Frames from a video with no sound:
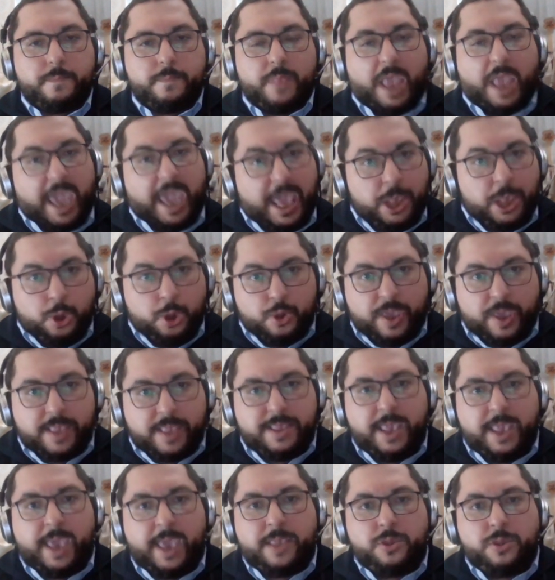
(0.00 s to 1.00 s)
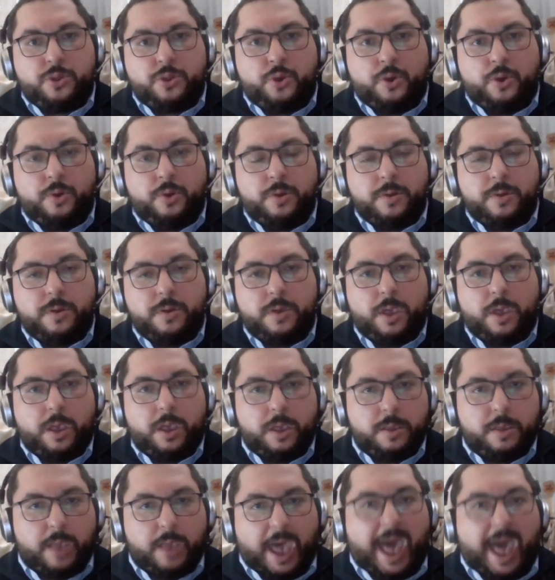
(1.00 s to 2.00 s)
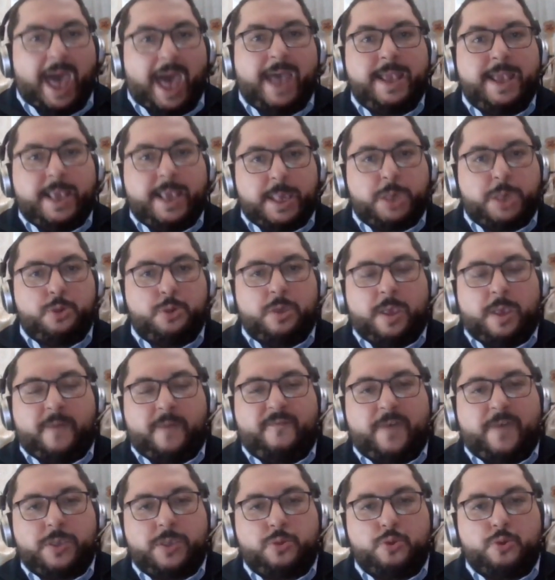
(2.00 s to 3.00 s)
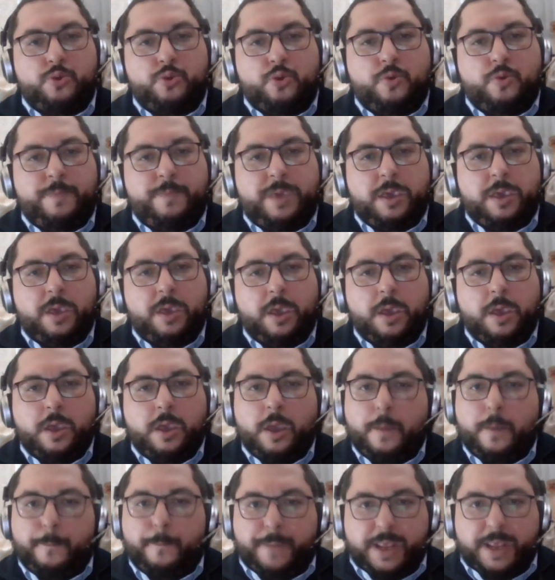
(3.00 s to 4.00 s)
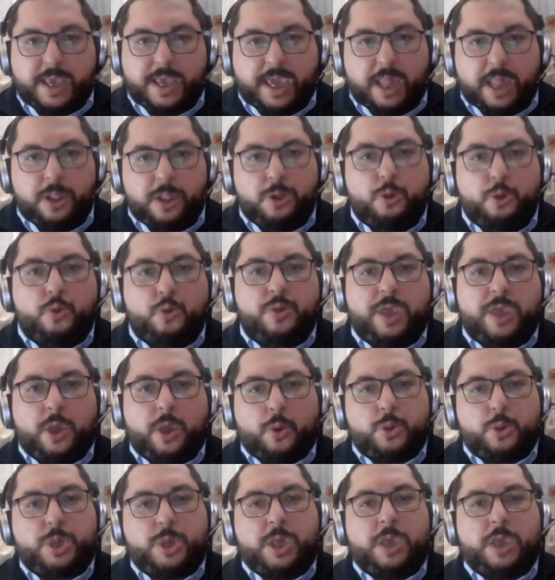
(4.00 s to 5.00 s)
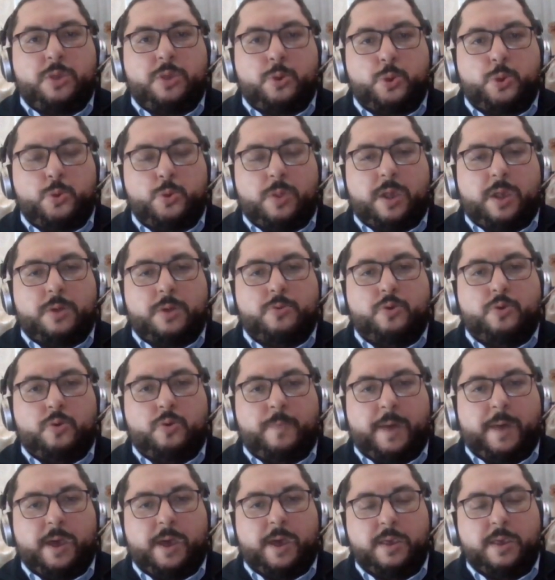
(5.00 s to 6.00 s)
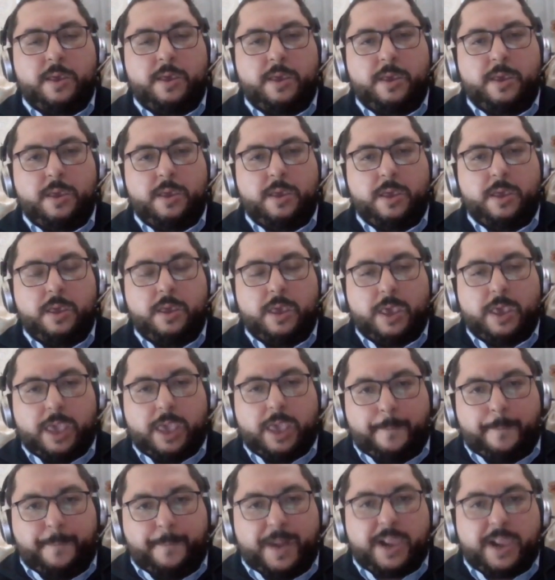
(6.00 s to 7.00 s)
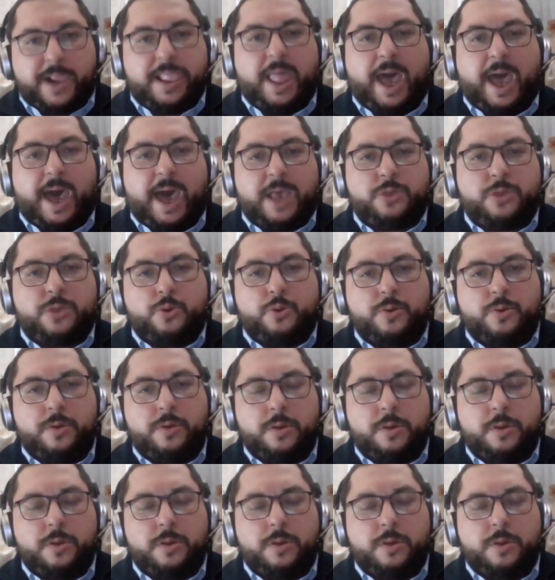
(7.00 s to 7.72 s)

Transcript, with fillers: e non è detto anche se non ha fatto nomi perché l'unico sito sulla Roma che ha parlato